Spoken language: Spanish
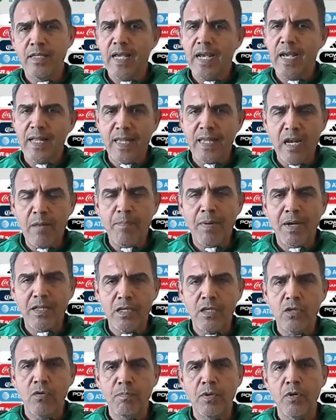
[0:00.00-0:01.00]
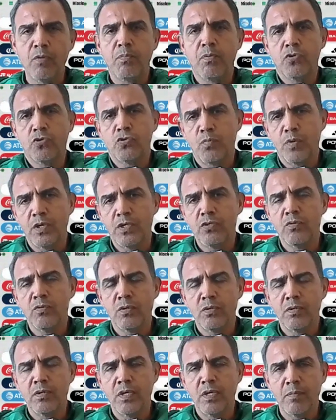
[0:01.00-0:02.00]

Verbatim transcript: de ganar el partido, pero por supuesto,